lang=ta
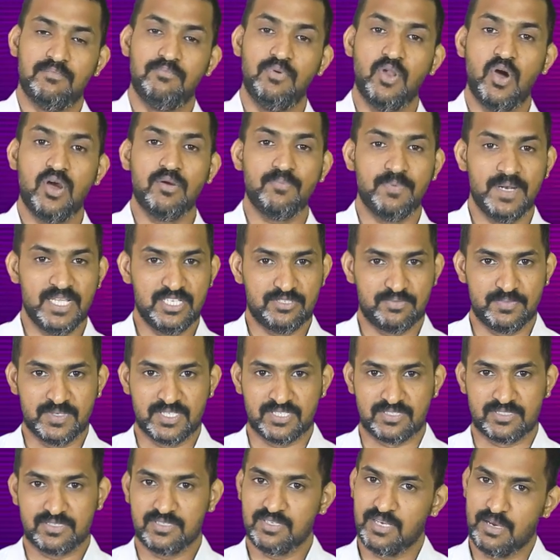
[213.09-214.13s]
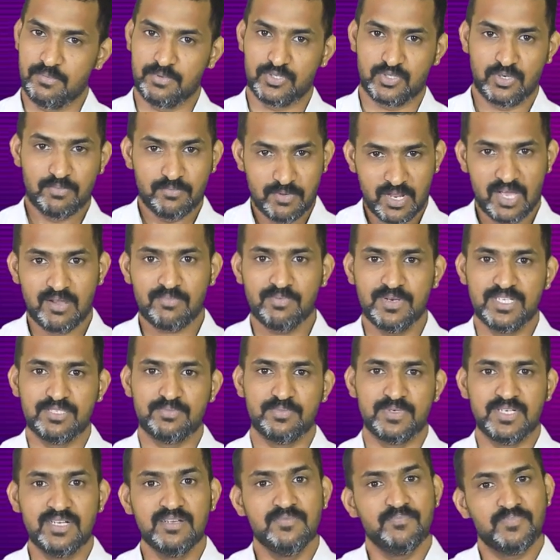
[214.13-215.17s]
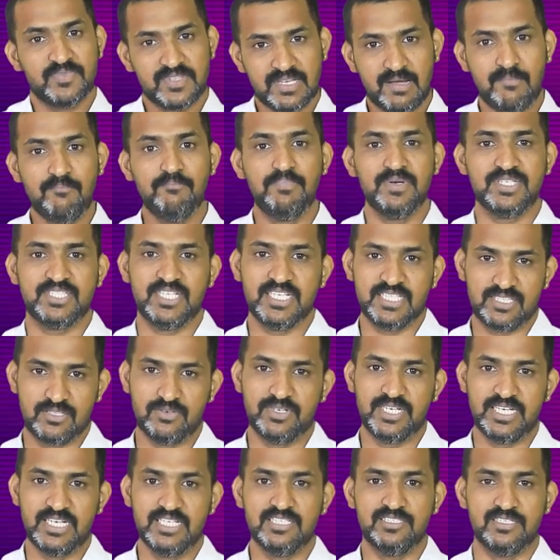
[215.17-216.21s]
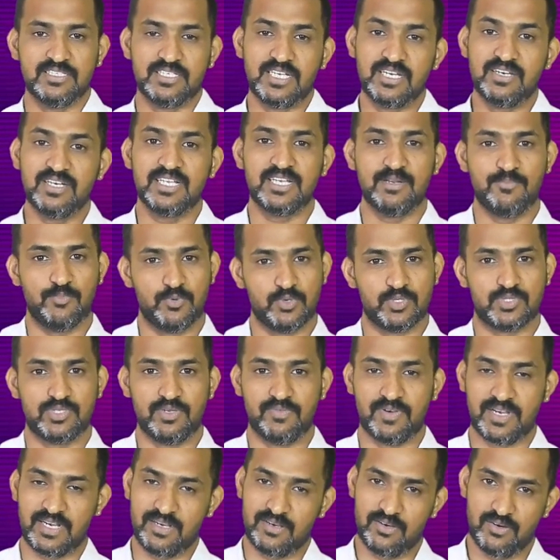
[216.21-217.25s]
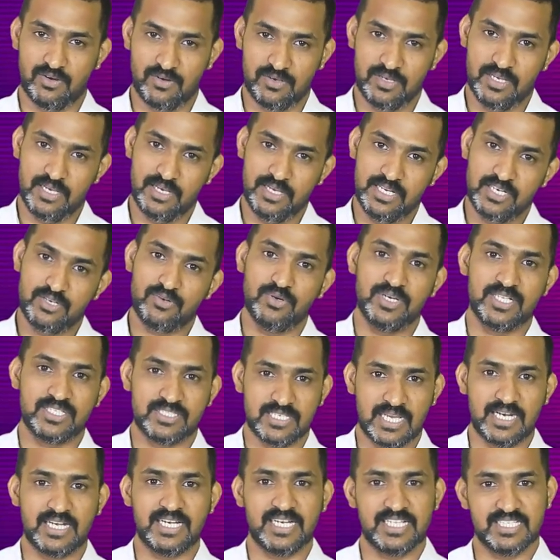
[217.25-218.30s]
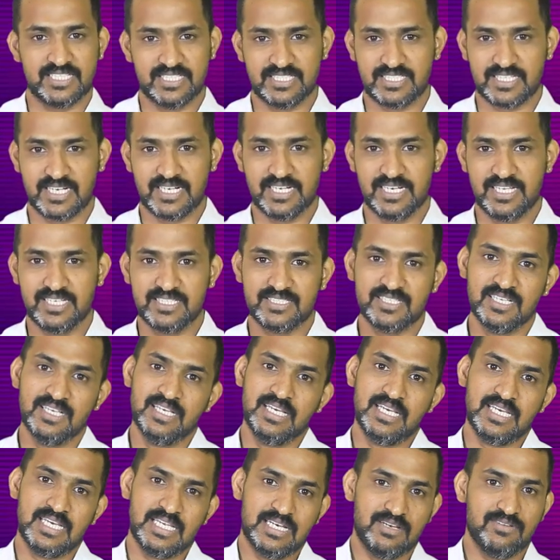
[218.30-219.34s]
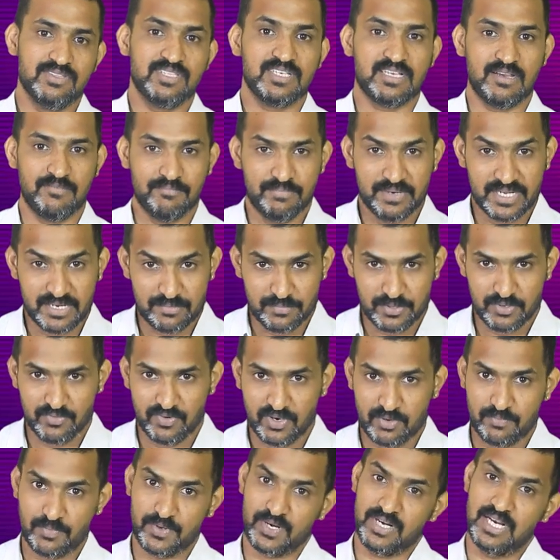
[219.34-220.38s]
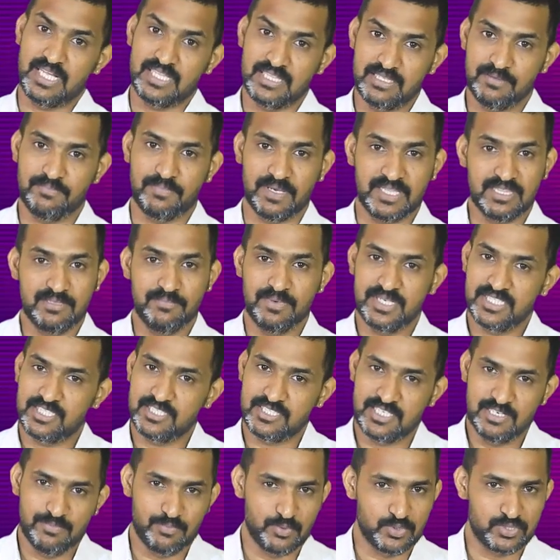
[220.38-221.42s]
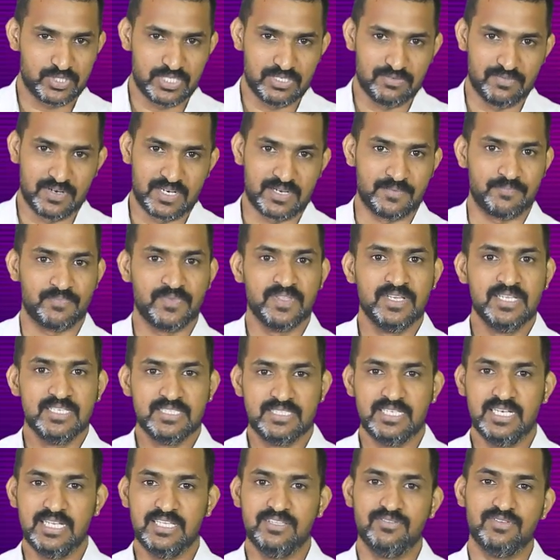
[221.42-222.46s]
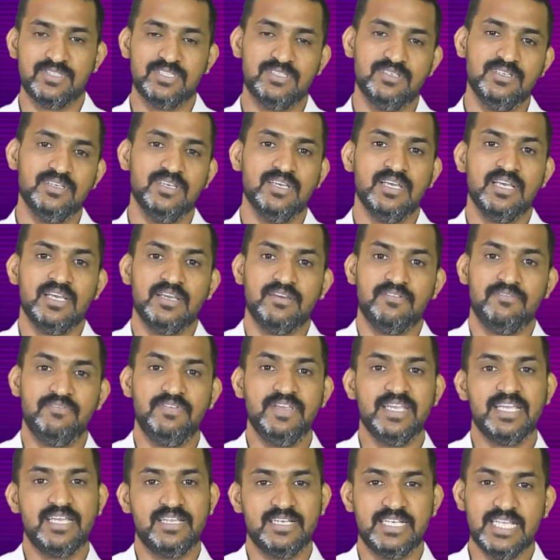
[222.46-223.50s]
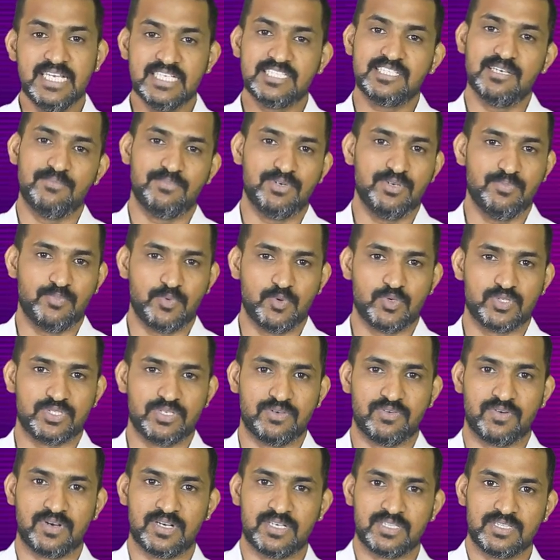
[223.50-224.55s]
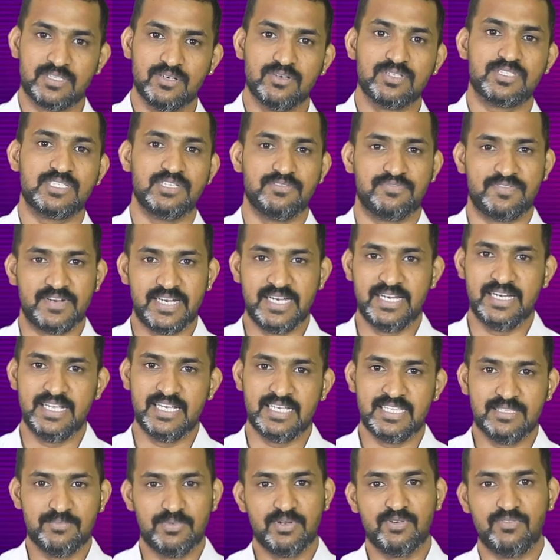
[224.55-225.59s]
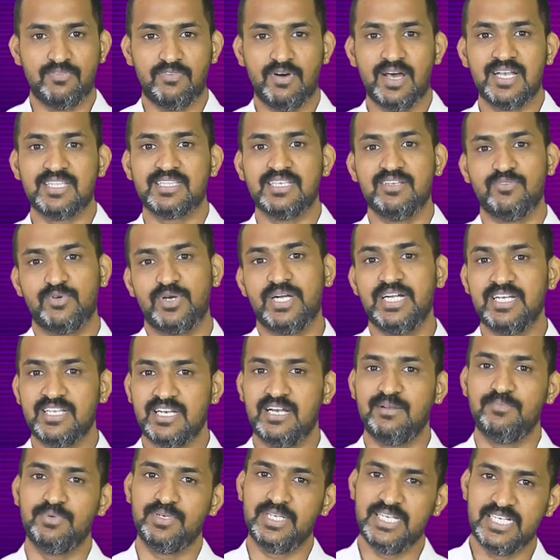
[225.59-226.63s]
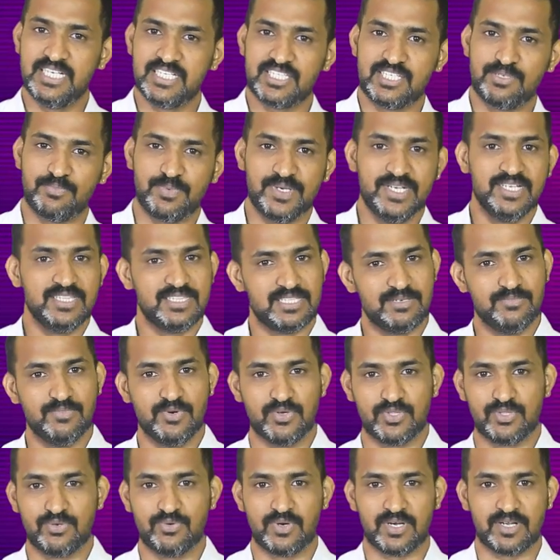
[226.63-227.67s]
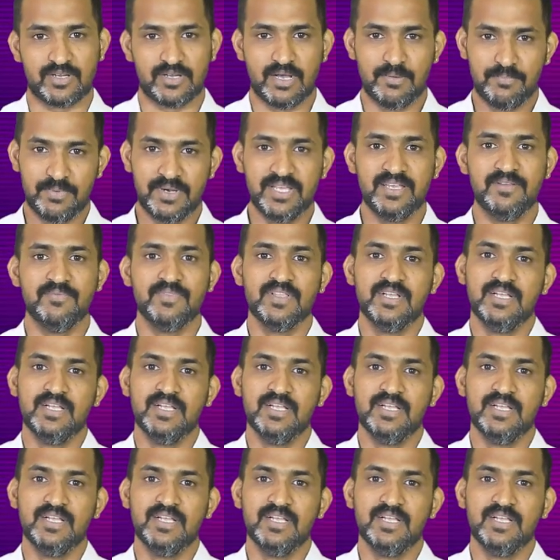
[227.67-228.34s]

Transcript: பிளாக் uh, பிளேஸ்மெண்ட்ஸ் அப்படின்னு சொல்லி பிளாக் பிளேஸ்மெண்ட்டை கம்பல்சரி தேர்ட்டி டேஸ் ரெகுலராக போஸ்ட் செய்வாங்க இன்க்ளூடிங் சாட்டர்டேஸ் அண்ட் சண்டேஸ் இல்லை வந்து கம்பெனி எப்படி ஒர்க் பண்ணுறோம் அந்த அந்த பேசிஸ்லேயே போஸ்ட் செய்வாங்க சில இது வந்து வீக் டேஸில் மட்டும் போஸ்ட் செய்வாங்க தேர்ஸ்டே ஃப்ரைடே இந்த மாதிரி வாரத்தில் ஒரு ரெண்டு நாள் மட்டும் இண்டஸ்ட்ரி போயிட்டு திரும்ப வந்துடுவாங்க அப்படின்னா